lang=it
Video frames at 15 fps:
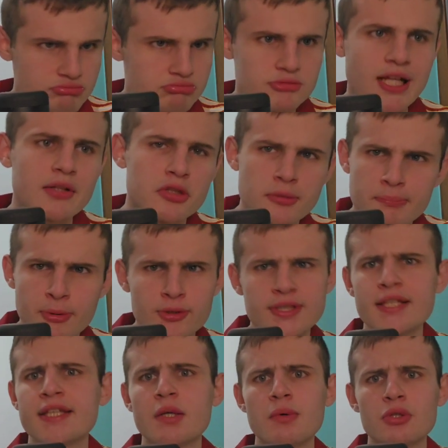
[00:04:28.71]
tanto
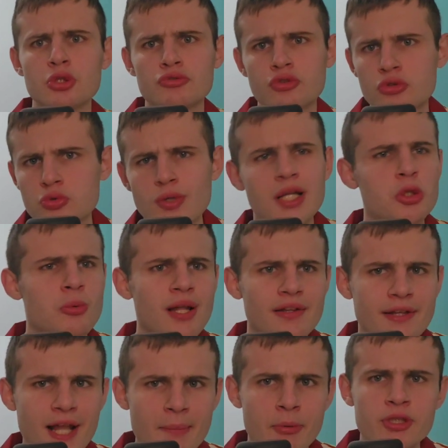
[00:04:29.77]
importante quanto fortunato, ma al
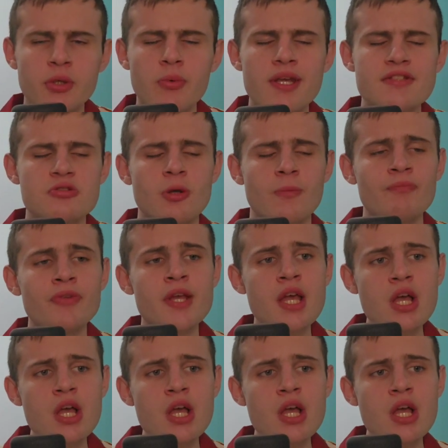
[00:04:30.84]
di là poi di questo,